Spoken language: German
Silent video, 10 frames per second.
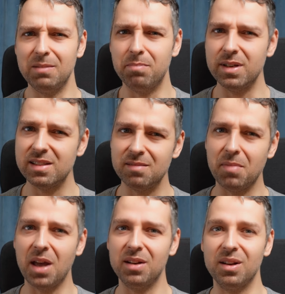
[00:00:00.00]
die ein bisschen
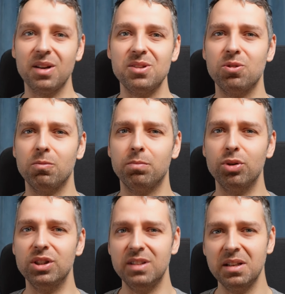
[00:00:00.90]
mehr in Richtung
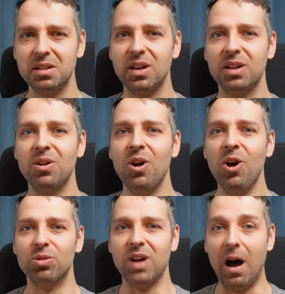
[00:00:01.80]
Politik gehen
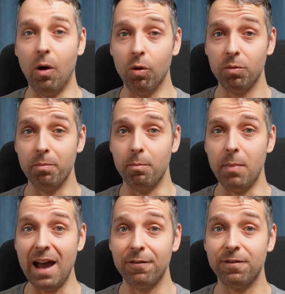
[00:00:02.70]
oder auch
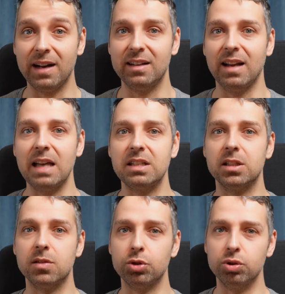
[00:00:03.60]
mehr Vergleiche
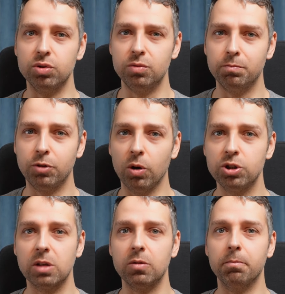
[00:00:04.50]
zwischen
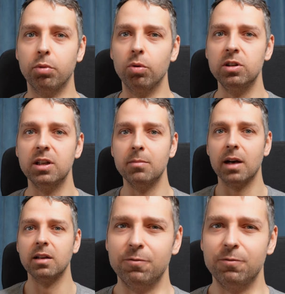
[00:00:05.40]
Deutschland und Polen gemacht,